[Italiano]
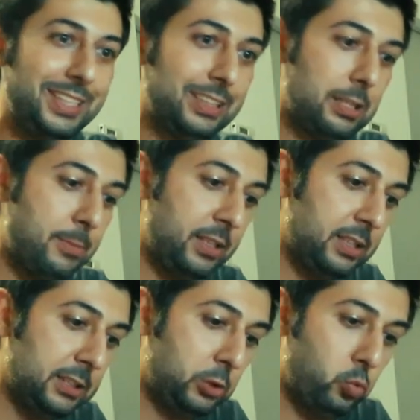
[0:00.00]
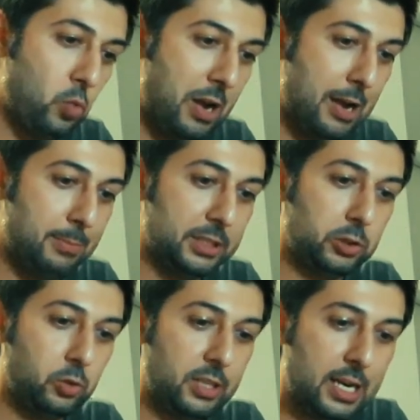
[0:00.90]
direttamente su
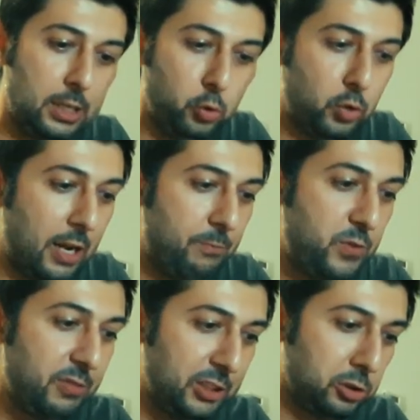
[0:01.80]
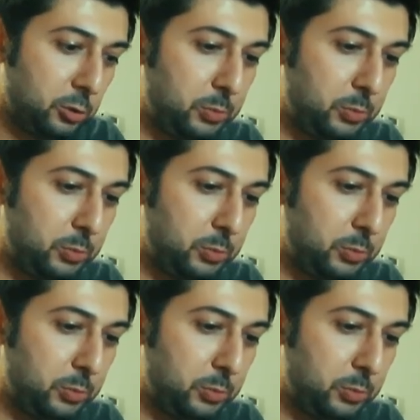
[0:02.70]
amazon allora vi faccio